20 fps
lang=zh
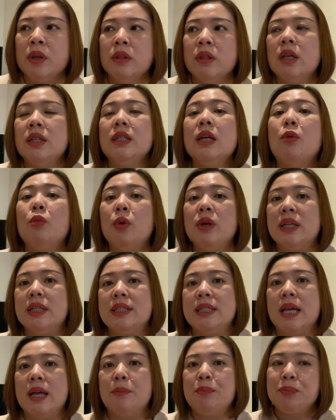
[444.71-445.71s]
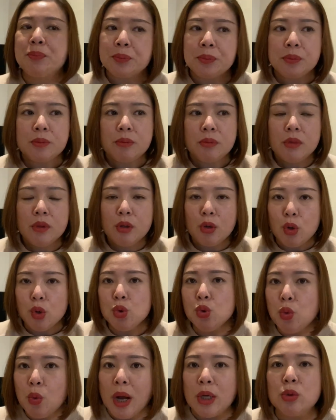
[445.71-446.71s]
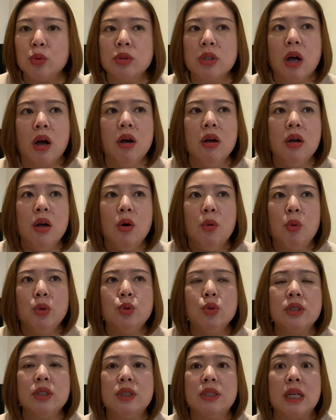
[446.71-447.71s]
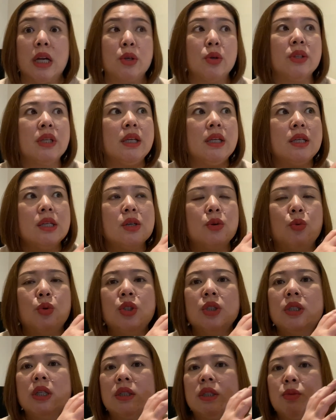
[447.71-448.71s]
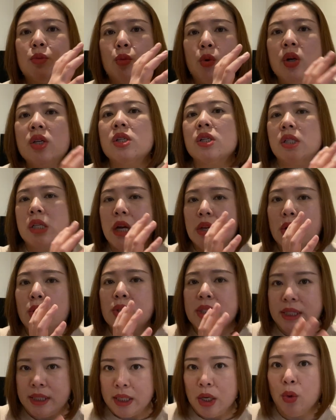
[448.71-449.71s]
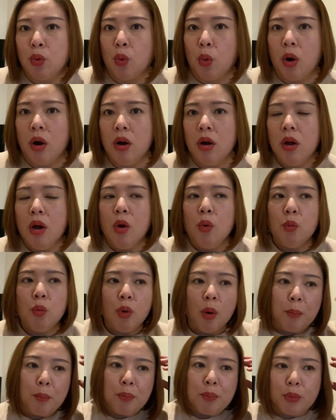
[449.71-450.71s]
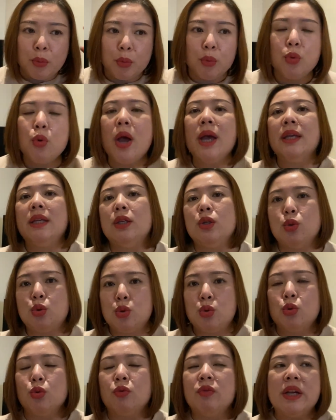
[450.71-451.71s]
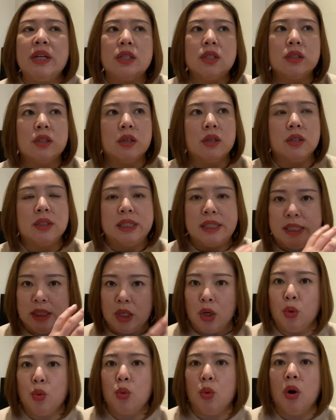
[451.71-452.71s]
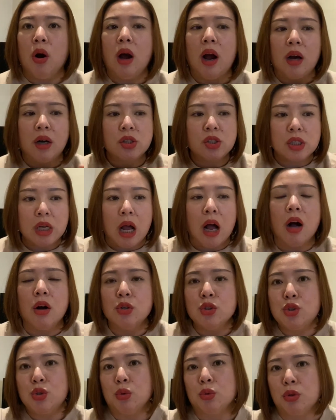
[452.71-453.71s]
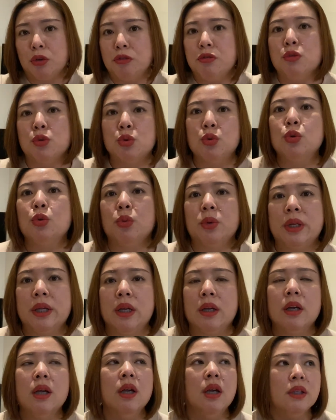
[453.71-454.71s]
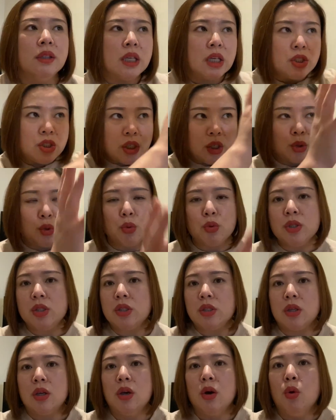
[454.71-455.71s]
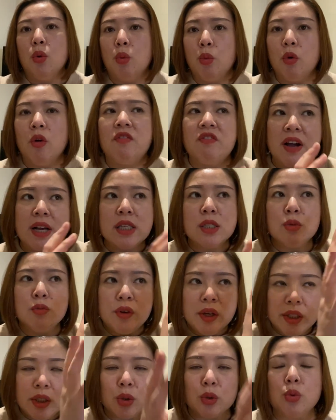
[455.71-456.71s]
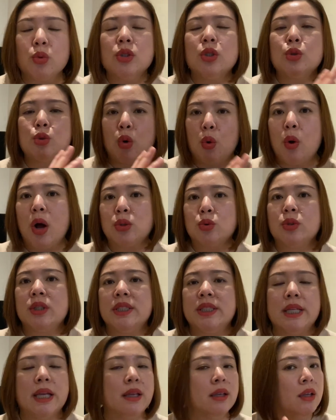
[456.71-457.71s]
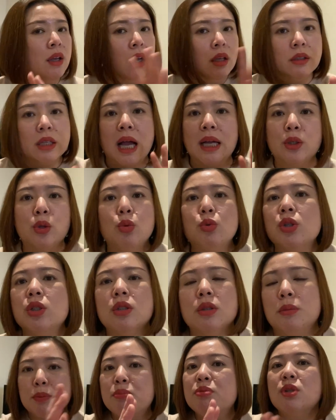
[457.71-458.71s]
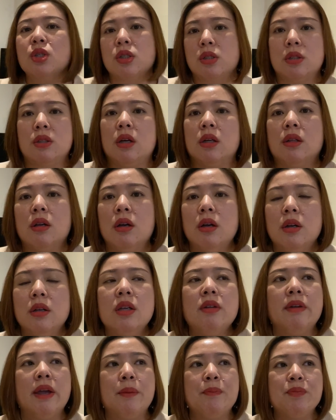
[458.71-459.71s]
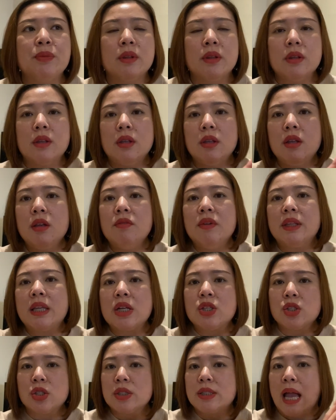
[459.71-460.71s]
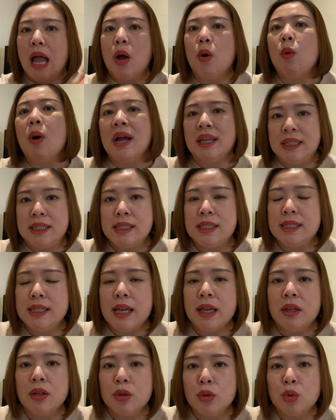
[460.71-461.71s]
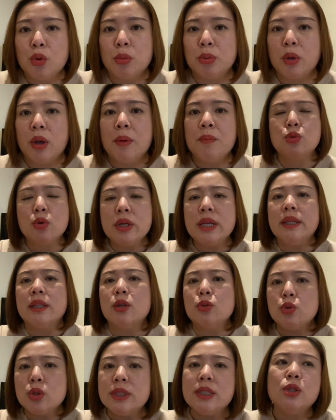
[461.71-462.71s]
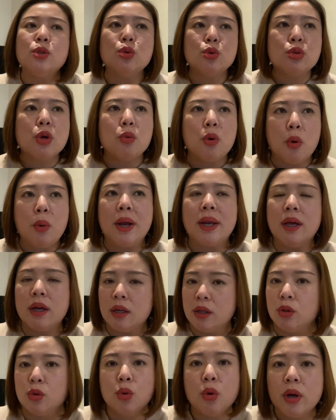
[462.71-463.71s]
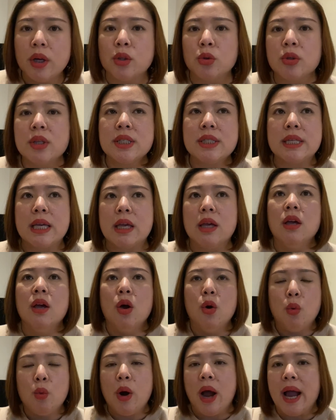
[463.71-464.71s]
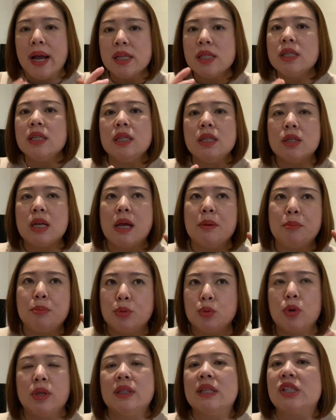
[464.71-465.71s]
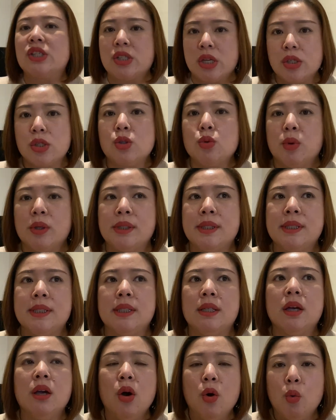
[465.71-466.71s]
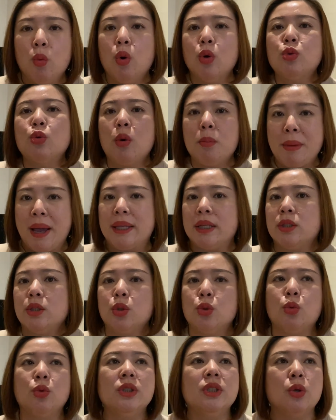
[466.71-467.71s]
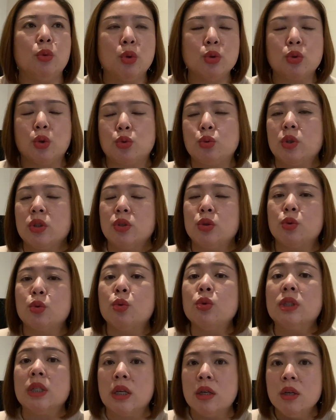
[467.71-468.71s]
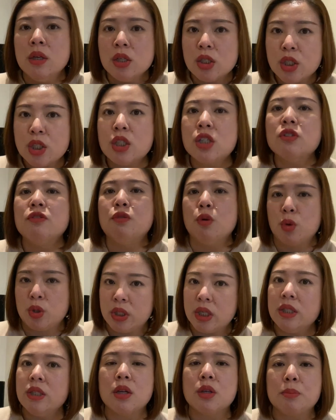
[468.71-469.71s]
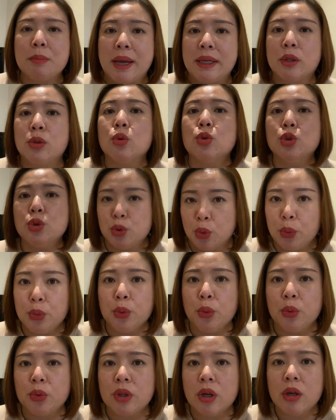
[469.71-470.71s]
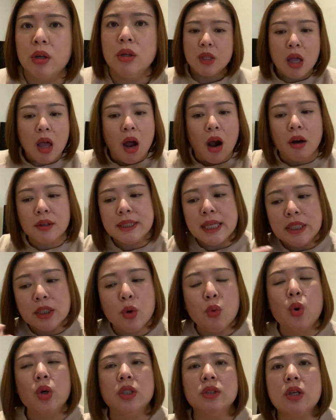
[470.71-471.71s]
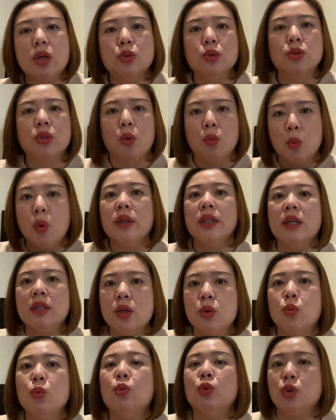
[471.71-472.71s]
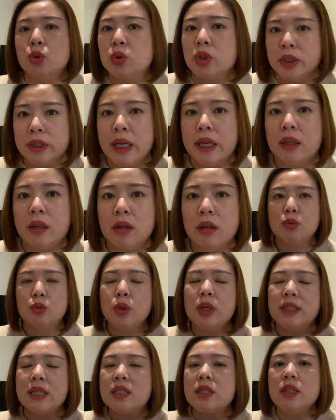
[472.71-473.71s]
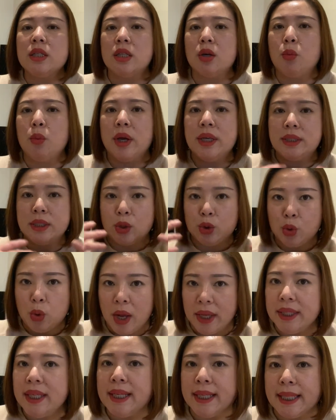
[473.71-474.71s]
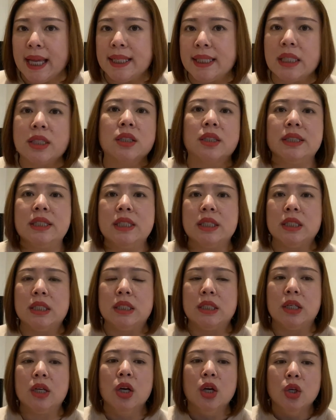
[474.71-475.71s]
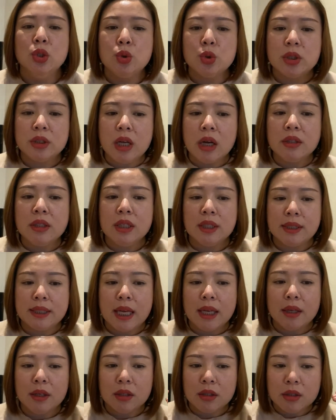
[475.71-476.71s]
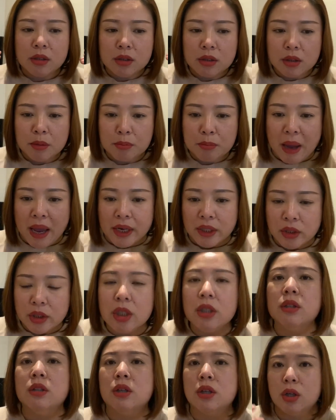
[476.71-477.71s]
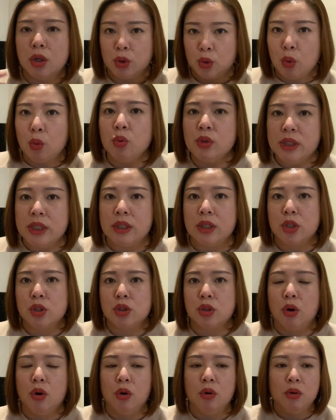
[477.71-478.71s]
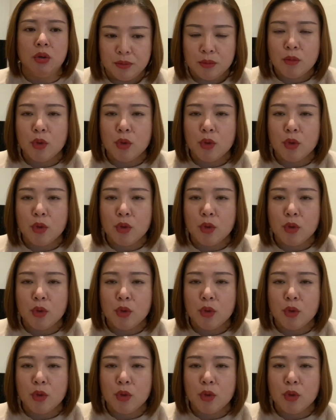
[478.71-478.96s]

那要我以前种花种草，我就是想要那一，我就想，我只想要结果。我不愿意去为这个结果而长久的付出努力，那这个东西，我凡是为这个东西所花出的钱，它都是不值得的，因为，因为它只是昙花一现，对不对？所以呢，最近就算我花了很多很多的钱，我还是依然不断的审视我自己，我所买的这些东西，我所做的这些东西，是否真的买的都是有用的？而在这个过程当中呢，我的领悟就是这个。所以在这里呢，我也想传递给大家这个信息，就是当你在买任何东西的时候。